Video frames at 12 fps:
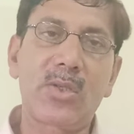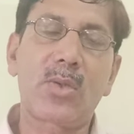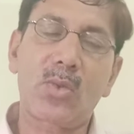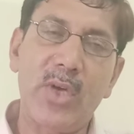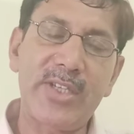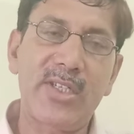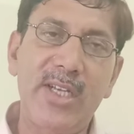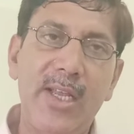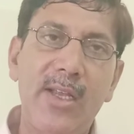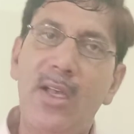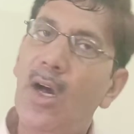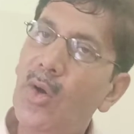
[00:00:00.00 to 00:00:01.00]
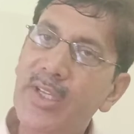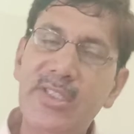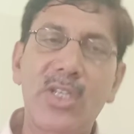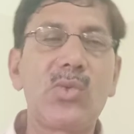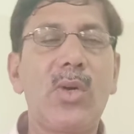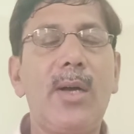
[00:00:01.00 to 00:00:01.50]
क्वेश्चन है और
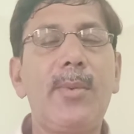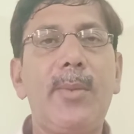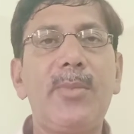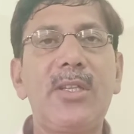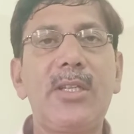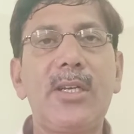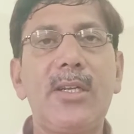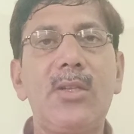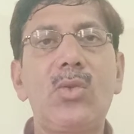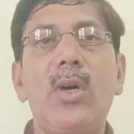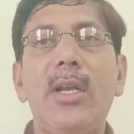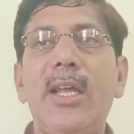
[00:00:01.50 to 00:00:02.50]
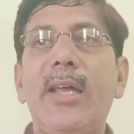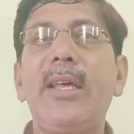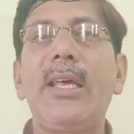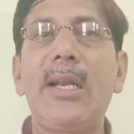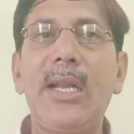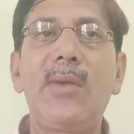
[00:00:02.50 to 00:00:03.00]
इसका जवाब हमने देना है तो लिहाजा
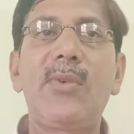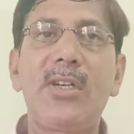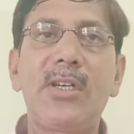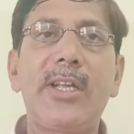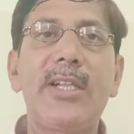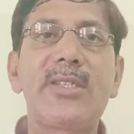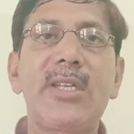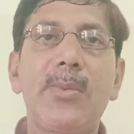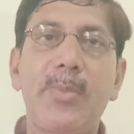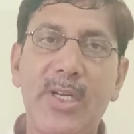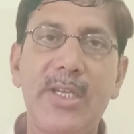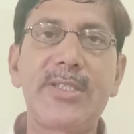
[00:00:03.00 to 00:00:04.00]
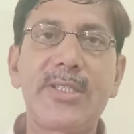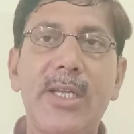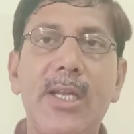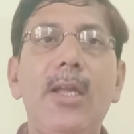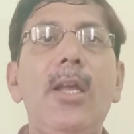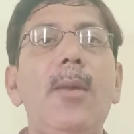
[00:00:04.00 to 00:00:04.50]
इरेलीवेंट डिटेल से परहेज़
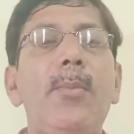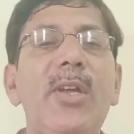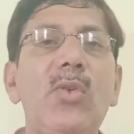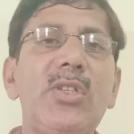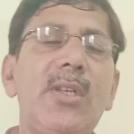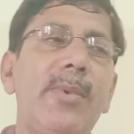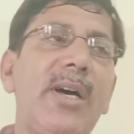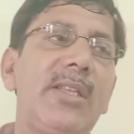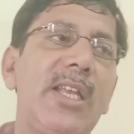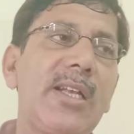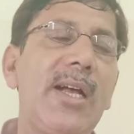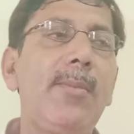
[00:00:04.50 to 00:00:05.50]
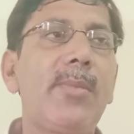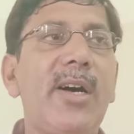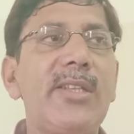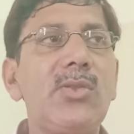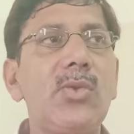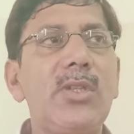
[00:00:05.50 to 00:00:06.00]
करें फिर उसके बाद एक अहम
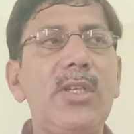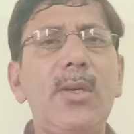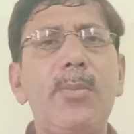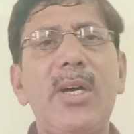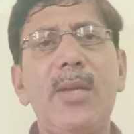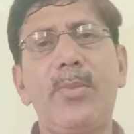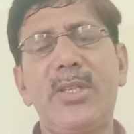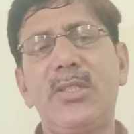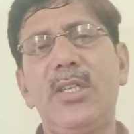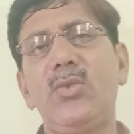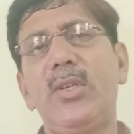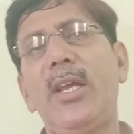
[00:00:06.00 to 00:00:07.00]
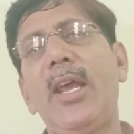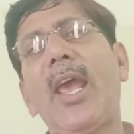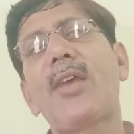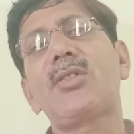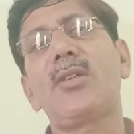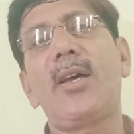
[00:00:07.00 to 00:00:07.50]
बात ये होती है कि बाद बच्चे जो है ना
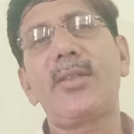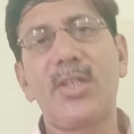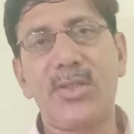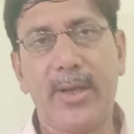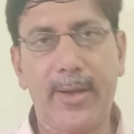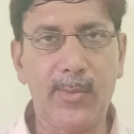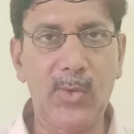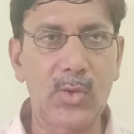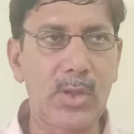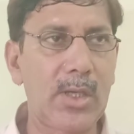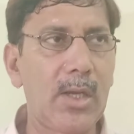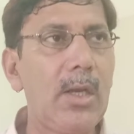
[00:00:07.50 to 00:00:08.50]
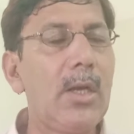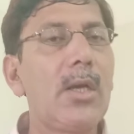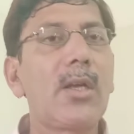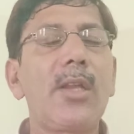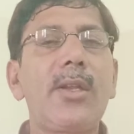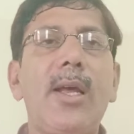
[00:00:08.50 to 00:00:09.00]
एक्स्ट्राज के चक्कर में होते हैं
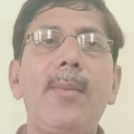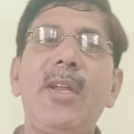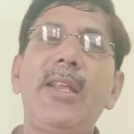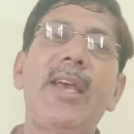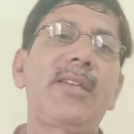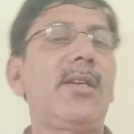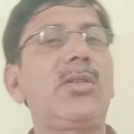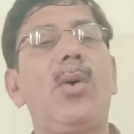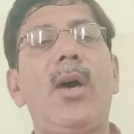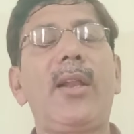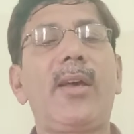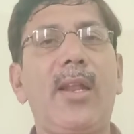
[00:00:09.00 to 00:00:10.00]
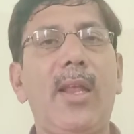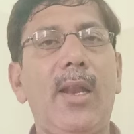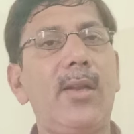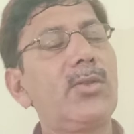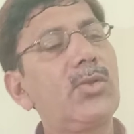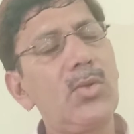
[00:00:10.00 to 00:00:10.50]
कि जनाब मैंने एक्स्ट्रा सवाल का क्या
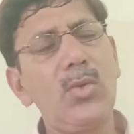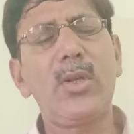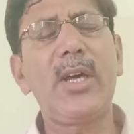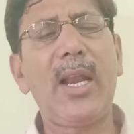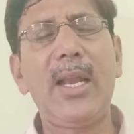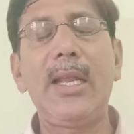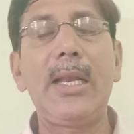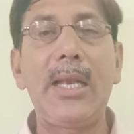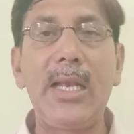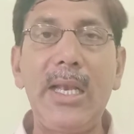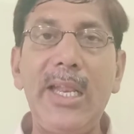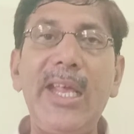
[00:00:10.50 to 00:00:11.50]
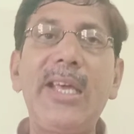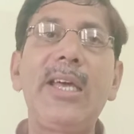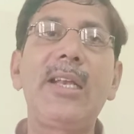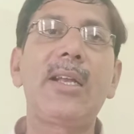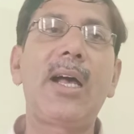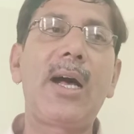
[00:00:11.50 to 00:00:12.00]
ज़रूर कर लें
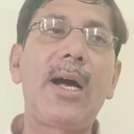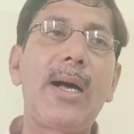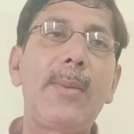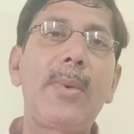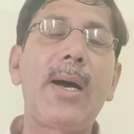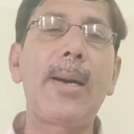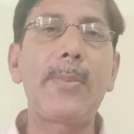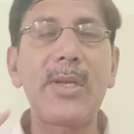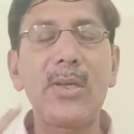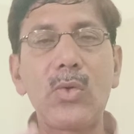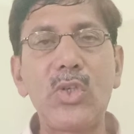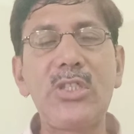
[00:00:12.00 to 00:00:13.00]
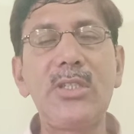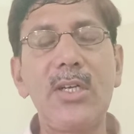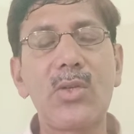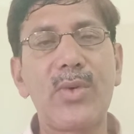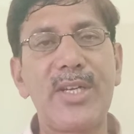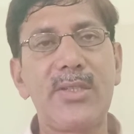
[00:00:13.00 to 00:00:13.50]
लेकिन आप अपने ओरिजिनल
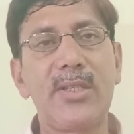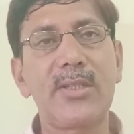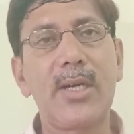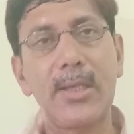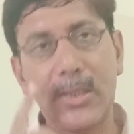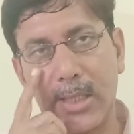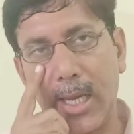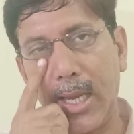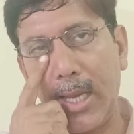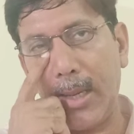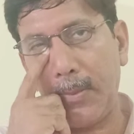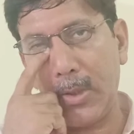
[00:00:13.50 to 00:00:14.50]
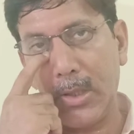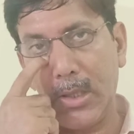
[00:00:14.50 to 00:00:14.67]
क्वेश्चन का टाइम